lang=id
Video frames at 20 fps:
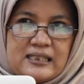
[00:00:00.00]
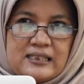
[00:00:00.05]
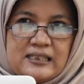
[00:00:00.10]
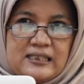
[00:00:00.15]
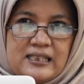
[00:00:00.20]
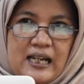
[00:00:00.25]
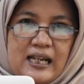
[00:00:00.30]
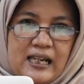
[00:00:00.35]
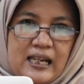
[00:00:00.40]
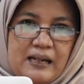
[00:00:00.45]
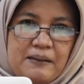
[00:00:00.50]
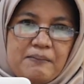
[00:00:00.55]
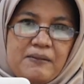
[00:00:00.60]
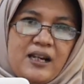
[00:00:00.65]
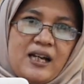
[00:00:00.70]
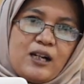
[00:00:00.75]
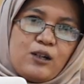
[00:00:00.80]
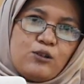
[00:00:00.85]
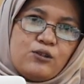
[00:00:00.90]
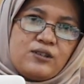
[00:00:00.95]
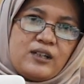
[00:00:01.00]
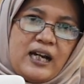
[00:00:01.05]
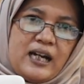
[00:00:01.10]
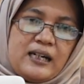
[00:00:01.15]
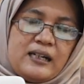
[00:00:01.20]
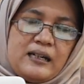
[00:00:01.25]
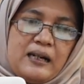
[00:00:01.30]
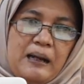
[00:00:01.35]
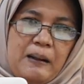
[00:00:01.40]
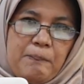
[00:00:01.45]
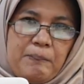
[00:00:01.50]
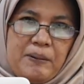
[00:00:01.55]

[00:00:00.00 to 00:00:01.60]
di dalam melakukan